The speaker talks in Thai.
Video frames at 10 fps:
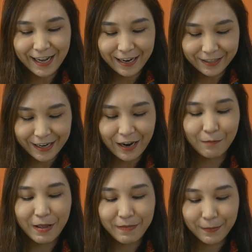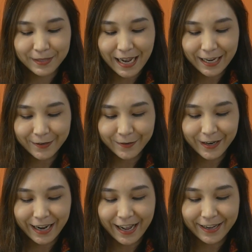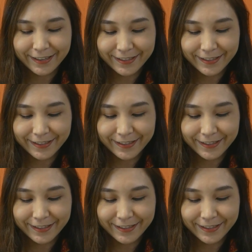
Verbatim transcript: เดี๋ยวจะลองไปปรับใช้ดูนะคะ